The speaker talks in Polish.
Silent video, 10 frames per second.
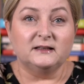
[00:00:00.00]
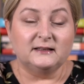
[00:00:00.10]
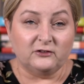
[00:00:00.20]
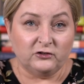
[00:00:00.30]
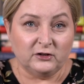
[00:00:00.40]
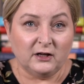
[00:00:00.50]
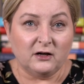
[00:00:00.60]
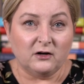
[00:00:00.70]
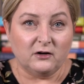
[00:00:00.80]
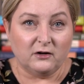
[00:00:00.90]

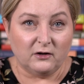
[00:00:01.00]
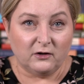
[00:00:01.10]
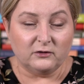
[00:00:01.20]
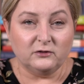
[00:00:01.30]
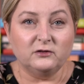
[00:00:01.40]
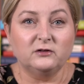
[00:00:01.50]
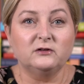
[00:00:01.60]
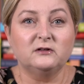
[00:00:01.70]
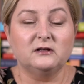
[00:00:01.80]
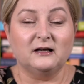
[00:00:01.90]
Zaczyna od
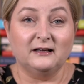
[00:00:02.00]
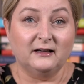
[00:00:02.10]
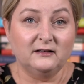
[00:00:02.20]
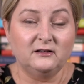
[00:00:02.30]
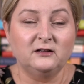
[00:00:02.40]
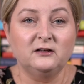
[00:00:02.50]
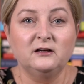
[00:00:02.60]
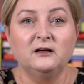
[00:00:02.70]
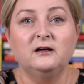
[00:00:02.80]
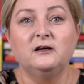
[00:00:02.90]

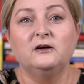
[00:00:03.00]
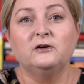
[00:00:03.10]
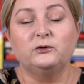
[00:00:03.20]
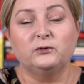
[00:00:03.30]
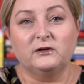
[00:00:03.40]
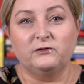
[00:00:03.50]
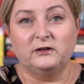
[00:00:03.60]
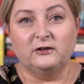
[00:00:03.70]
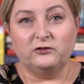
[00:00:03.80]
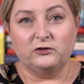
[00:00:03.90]
tragedii, która
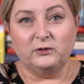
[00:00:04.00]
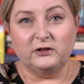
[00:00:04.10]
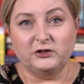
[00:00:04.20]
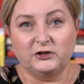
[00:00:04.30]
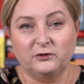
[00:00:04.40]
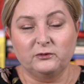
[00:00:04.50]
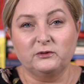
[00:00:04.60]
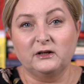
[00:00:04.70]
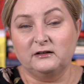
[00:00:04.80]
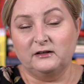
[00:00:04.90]
wydarzyła się
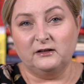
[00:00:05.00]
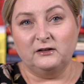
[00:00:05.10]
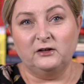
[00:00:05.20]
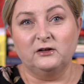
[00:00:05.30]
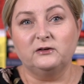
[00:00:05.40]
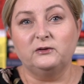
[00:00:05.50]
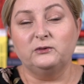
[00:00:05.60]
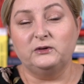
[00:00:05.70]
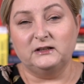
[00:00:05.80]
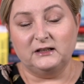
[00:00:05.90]
na terenie
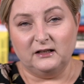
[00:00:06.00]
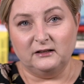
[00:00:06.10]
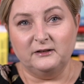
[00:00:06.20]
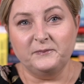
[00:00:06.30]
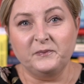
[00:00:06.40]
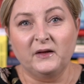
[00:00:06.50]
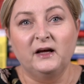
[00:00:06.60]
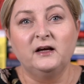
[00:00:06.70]
Luizjany,